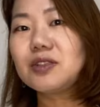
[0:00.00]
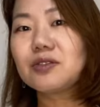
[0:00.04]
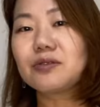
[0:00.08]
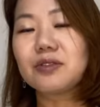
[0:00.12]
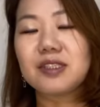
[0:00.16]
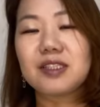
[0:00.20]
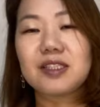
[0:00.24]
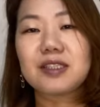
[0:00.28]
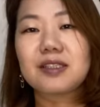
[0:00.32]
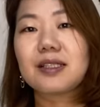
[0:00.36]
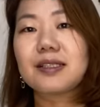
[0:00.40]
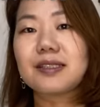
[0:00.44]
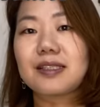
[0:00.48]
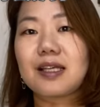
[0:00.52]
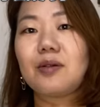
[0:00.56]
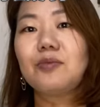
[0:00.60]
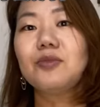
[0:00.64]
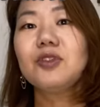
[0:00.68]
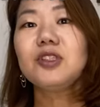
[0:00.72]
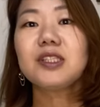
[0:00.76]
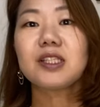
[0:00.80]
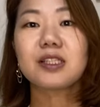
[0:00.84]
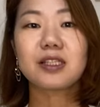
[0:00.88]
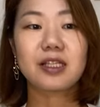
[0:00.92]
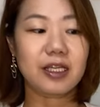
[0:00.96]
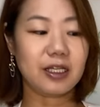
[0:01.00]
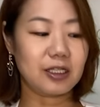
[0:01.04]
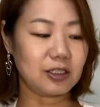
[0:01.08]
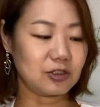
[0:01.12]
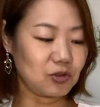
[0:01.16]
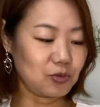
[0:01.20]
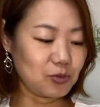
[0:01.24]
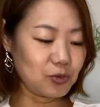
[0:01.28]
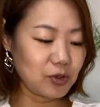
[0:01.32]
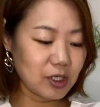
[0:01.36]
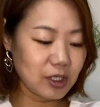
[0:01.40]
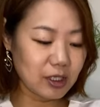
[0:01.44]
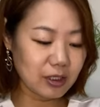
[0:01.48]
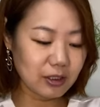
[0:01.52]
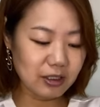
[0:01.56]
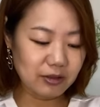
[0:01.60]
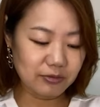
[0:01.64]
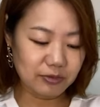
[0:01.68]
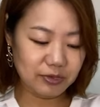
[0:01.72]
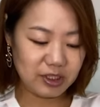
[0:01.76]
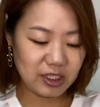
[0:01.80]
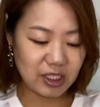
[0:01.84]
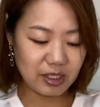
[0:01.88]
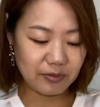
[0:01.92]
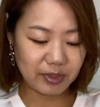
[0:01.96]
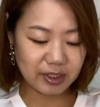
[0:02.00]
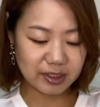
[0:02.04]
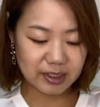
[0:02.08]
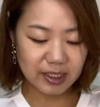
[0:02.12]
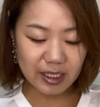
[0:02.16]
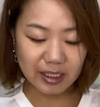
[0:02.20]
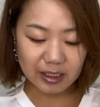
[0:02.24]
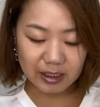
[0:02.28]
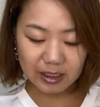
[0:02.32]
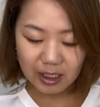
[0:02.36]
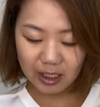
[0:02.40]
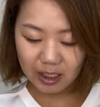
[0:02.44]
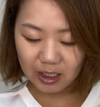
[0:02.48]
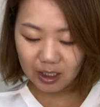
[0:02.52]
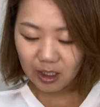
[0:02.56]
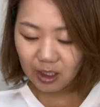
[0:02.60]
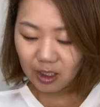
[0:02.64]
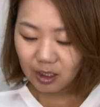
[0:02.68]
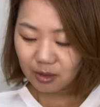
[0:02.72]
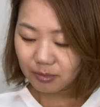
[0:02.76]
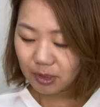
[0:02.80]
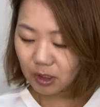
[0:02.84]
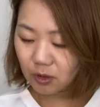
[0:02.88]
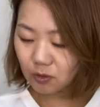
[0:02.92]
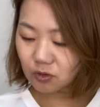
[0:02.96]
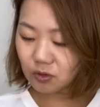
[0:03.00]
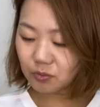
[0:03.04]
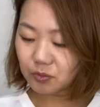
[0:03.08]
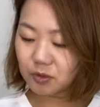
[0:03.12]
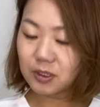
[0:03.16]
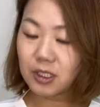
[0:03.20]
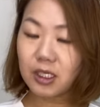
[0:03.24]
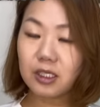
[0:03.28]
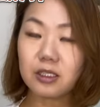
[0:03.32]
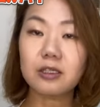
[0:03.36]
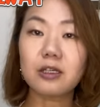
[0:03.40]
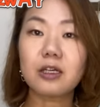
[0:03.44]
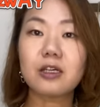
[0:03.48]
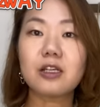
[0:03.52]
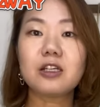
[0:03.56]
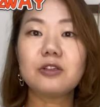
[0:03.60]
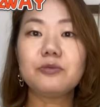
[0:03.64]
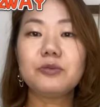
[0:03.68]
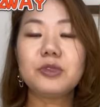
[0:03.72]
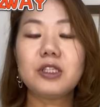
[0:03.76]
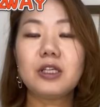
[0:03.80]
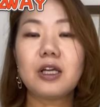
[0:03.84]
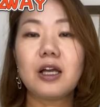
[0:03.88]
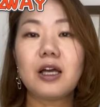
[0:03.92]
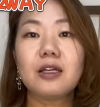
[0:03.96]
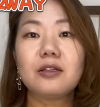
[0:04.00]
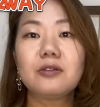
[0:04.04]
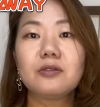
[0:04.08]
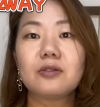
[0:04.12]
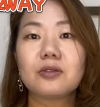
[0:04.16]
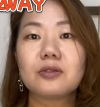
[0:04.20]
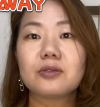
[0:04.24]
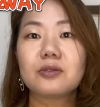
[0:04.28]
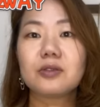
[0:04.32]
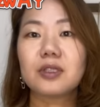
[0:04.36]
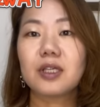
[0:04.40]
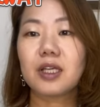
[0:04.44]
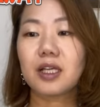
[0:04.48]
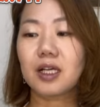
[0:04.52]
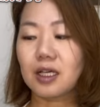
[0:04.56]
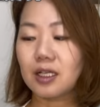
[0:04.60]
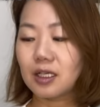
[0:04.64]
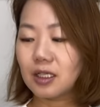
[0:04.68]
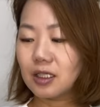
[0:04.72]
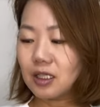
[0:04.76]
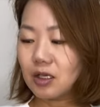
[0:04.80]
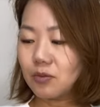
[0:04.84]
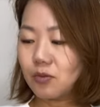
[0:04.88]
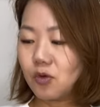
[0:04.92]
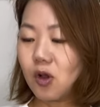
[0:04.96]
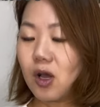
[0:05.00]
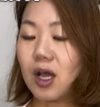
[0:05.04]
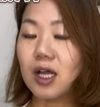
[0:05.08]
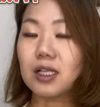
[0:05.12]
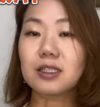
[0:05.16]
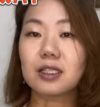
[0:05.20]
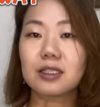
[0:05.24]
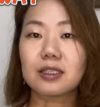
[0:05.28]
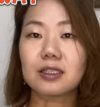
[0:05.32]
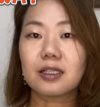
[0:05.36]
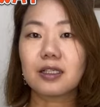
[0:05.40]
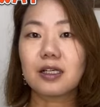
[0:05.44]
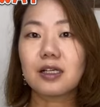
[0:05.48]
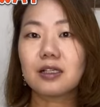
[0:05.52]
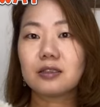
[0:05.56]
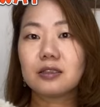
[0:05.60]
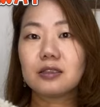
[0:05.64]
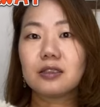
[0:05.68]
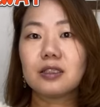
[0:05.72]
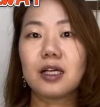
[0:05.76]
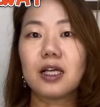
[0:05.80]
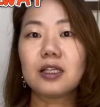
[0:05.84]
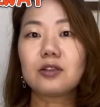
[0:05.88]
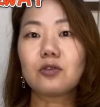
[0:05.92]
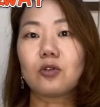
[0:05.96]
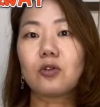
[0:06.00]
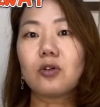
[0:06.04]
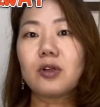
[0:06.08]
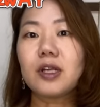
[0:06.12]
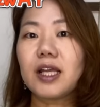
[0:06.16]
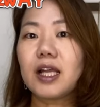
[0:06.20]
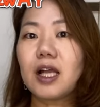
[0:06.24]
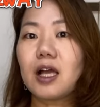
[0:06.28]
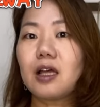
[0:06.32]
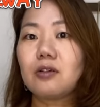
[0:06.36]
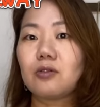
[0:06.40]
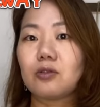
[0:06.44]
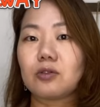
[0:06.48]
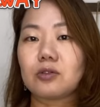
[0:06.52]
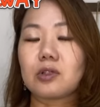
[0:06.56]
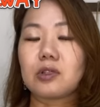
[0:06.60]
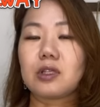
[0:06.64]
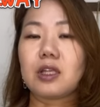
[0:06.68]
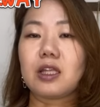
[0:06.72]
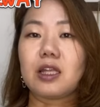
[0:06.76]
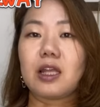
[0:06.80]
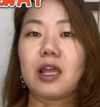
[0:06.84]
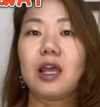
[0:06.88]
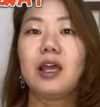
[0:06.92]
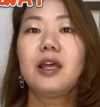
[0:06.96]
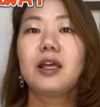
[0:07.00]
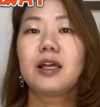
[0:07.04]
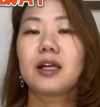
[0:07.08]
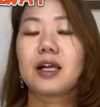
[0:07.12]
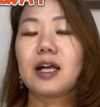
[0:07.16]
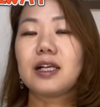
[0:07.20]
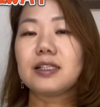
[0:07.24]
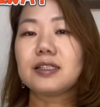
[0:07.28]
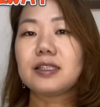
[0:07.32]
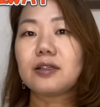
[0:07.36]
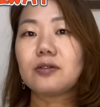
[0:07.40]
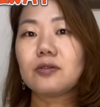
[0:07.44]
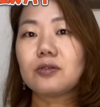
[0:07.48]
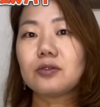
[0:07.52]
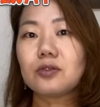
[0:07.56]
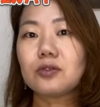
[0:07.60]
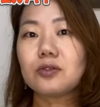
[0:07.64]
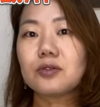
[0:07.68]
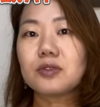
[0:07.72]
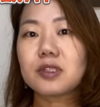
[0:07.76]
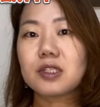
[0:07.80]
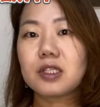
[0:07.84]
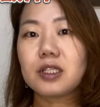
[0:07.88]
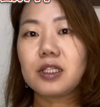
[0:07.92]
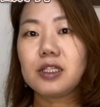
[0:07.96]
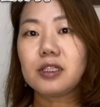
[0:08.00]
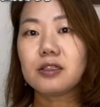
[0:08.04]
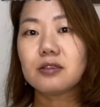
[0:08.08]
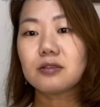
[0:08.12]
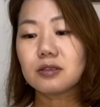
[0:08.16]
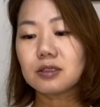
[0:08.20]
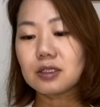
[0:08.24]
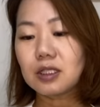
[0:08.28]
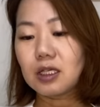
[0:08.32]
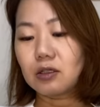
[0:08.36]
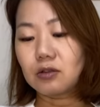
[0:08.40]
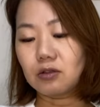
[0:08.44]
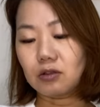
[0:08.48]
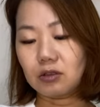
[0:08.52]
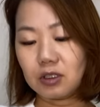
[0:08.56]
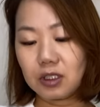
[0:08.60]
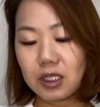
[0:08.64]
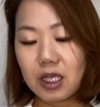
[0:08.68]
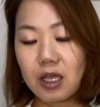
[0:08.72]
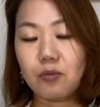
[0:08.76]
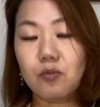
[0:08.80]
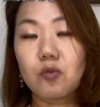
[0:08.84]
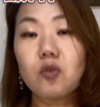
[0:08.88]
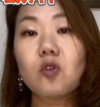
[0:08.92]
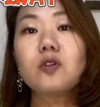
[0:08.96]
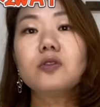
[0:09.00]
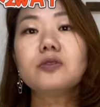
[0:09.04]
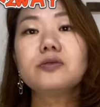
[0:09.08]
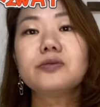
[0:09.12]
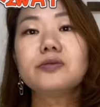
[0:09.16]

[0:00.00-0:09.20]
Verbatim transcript: 以上に実は寒いんじゃないかと思われるかもしれませんが、まあ、このブラックアルミがあることで体も暖かくあとこれがあることでね風を通しにくくなるので防